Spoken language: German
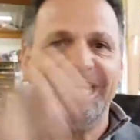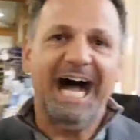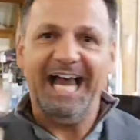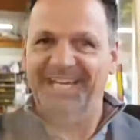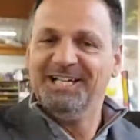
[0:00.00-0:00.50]

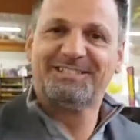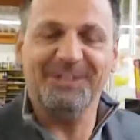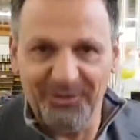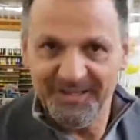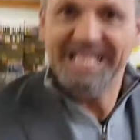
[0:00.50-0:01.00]
egal.
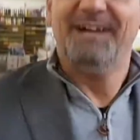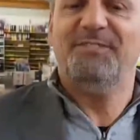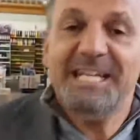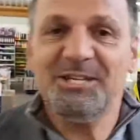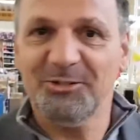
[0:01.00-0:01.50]
So,
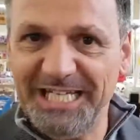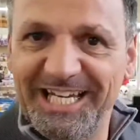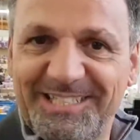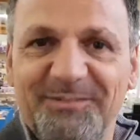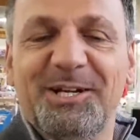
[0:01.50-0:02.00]

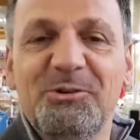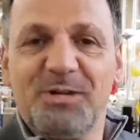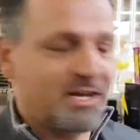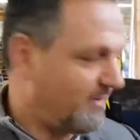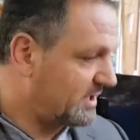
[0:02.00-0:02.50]
Videodeal. Jetzt haben wir genug
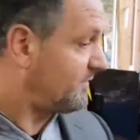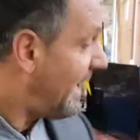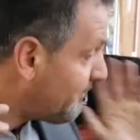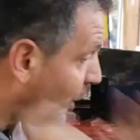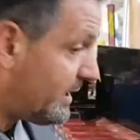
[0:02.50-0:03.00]
gequatscht. Wir haben